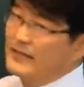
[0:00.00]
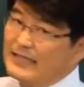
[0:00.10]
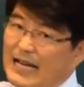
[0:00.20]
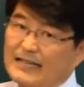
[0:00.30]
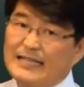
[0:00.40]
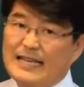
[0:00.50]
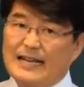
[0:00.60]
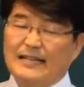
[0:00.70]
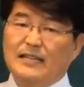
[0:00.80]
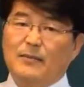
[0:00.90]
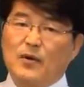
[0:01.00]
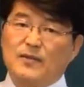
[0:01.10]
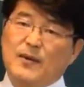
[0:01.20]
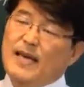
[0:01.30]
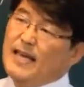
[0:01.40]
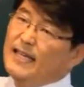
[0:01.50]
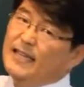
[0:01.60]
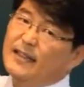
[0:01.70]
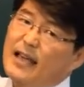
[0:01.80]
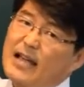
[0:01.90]
작으니까 이렇게 보겠죠.
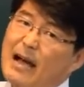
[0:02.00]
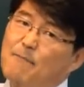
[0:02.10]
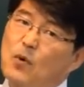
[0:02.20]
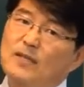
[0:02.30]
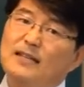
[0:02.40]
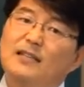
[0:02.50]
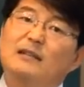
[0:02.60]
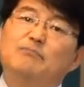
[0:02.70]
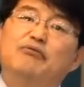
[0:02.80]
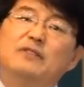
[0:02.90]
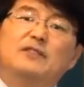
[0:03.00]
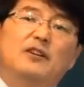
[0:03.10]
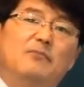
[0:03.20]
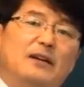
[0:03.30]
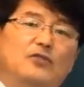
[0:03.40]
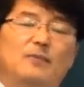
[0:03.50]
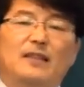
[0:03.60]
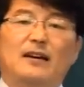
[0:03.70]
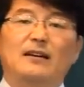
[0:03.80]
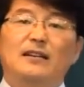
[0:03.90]
이때 감목 자체는 풀처럼 봐줘
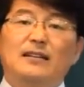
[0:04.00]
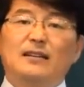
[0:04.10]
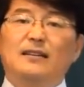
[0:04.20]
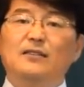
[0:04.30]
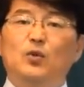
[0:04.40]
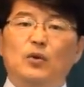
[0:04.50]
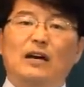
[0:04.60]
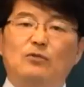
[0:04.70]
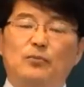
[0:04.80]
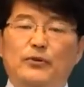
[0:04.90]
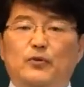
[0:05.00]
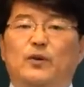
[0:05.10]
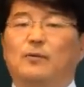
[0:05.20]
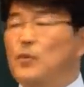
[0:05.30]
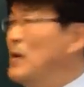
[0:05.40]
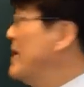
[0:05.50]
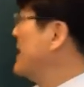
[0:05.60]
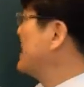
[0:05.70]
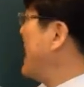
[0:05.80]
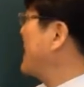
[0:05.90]
합니다. 큰 소나무로 볼 수가
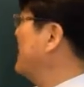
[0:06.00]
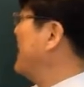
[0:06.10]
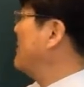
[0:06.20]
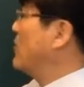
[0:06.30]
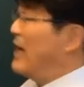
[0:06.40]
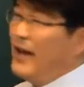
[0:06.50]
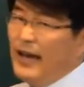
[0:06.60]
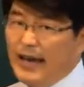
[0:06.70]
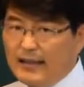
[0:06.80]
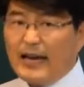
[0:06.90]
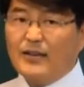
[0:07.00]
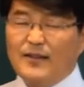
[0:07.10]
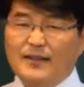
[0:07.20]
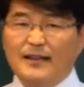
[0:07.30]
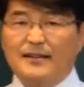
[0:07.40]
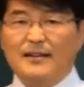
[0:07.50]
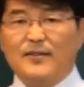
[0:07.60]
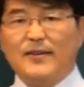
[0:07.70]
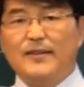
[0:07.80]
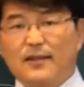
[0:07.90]
없고 작은 나무에 해당이 된다 이걸
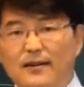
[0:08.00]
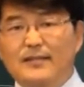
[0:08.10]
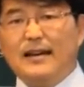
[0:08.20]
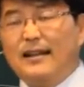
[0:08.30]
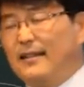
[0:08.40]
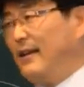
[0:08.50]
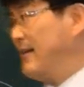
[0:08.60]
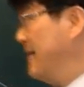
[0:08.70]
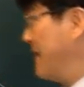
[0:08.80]
얘기해요. 덜 자랐다 이걸